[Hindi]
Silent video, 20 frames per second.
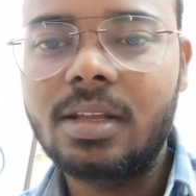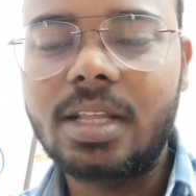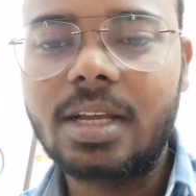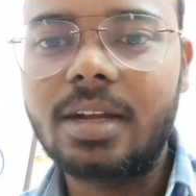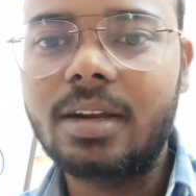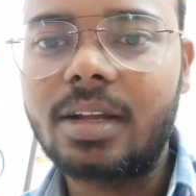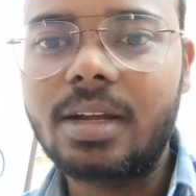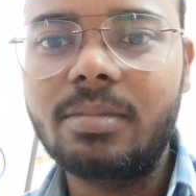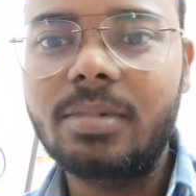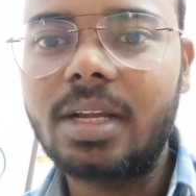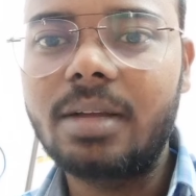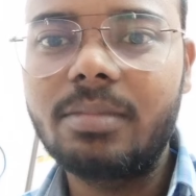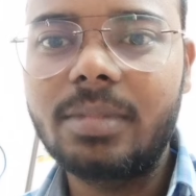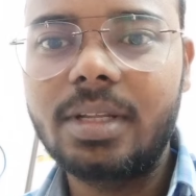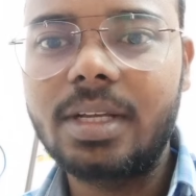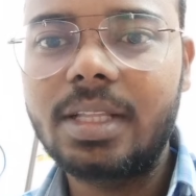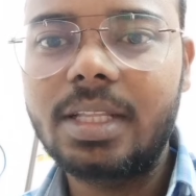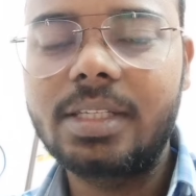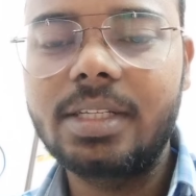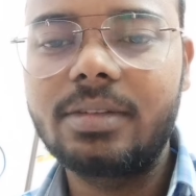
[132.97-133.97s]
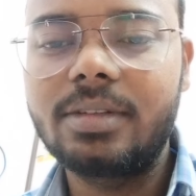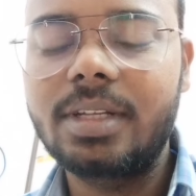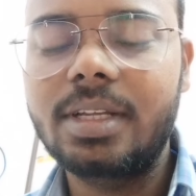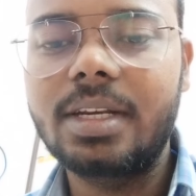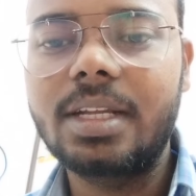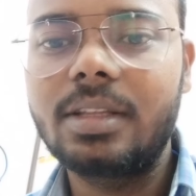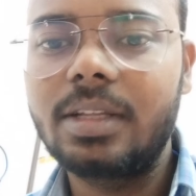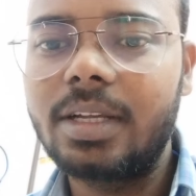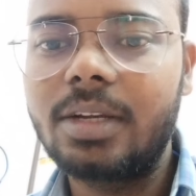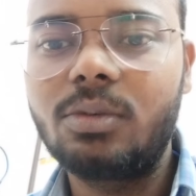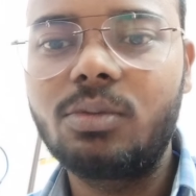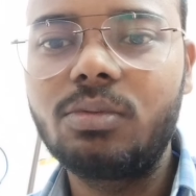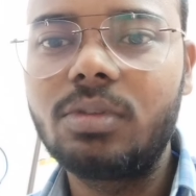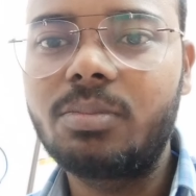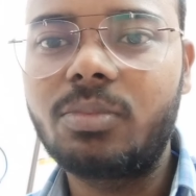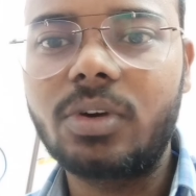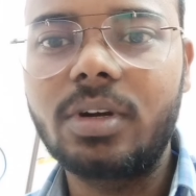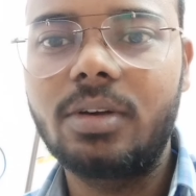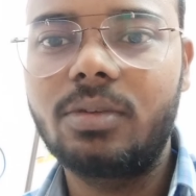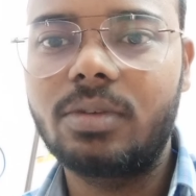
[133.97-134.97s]
अगर कम टाइम में ज़्यादा चीज़ सीखना तो ये टू द
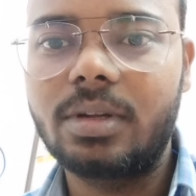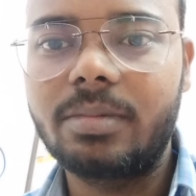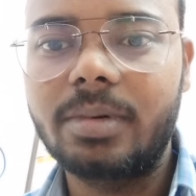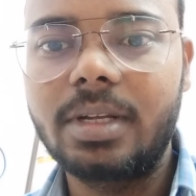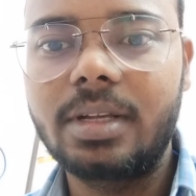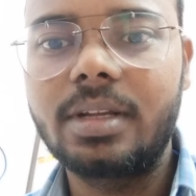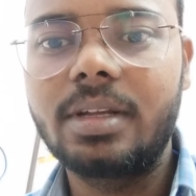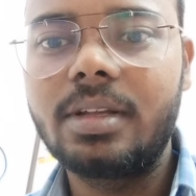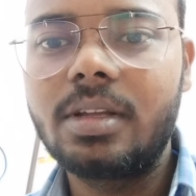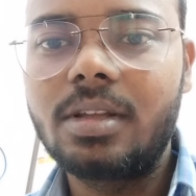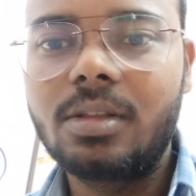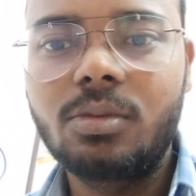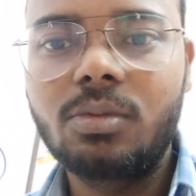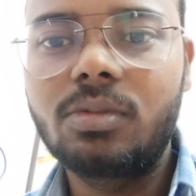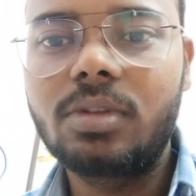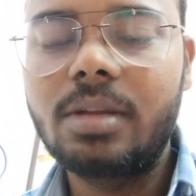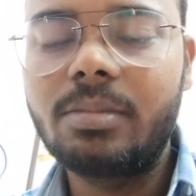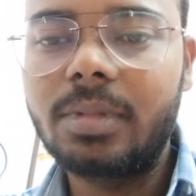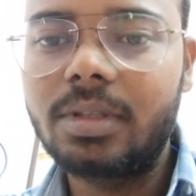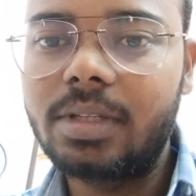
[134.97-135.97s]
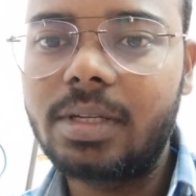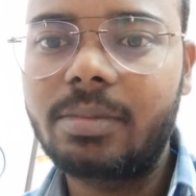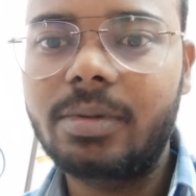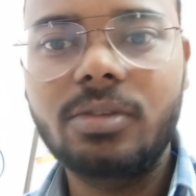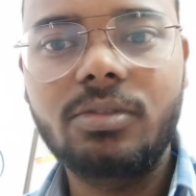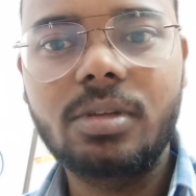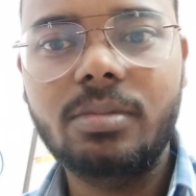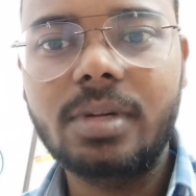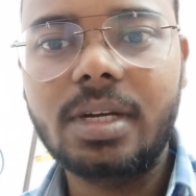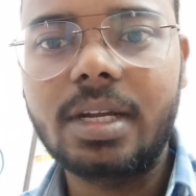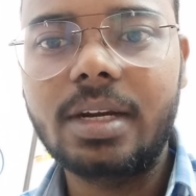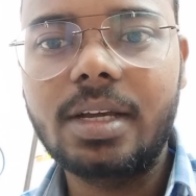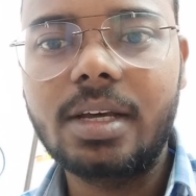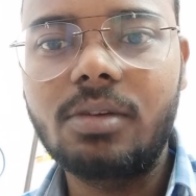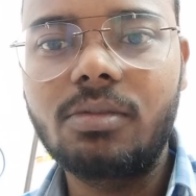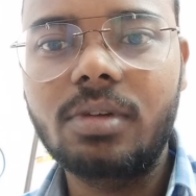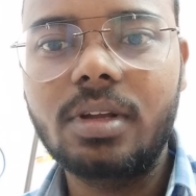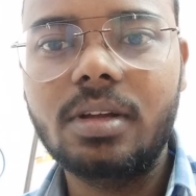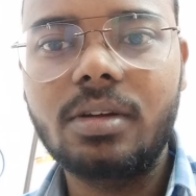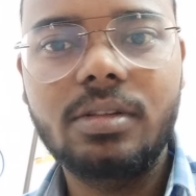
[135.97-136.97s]
पॉइंट होना पड़ेगा तो इसलिए मैं सिर्फ क्वेश्चन बना के
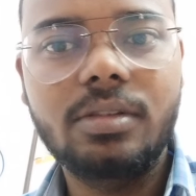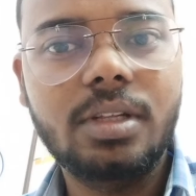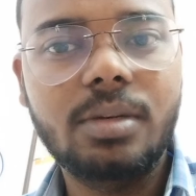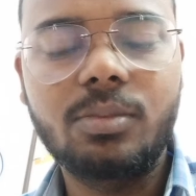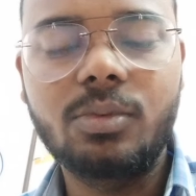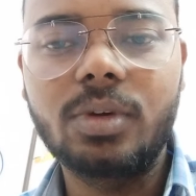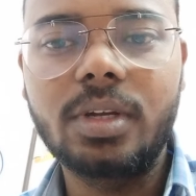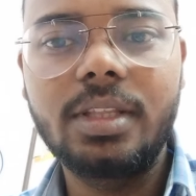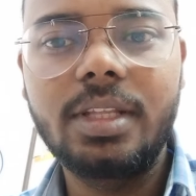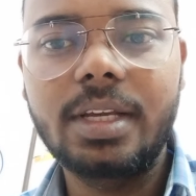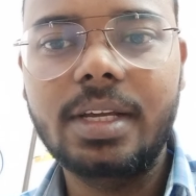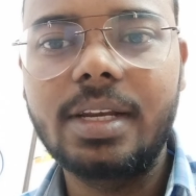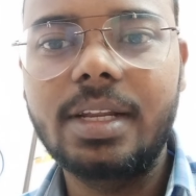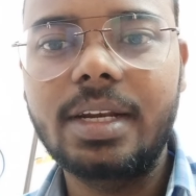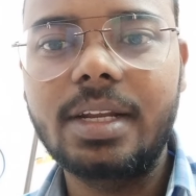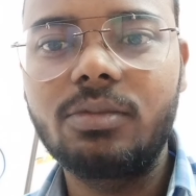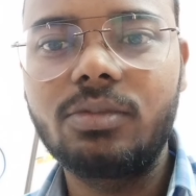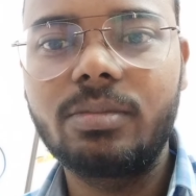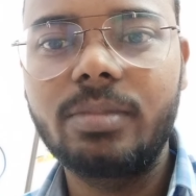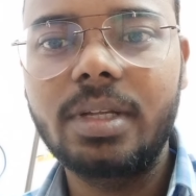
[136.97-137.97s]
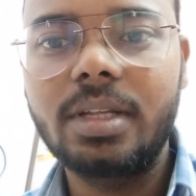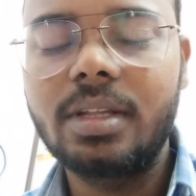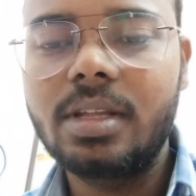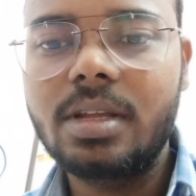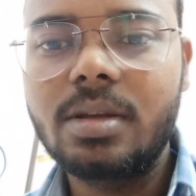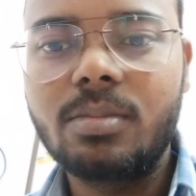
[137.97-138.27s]
डालूंगा सिर्फ वही देख लेना उसमें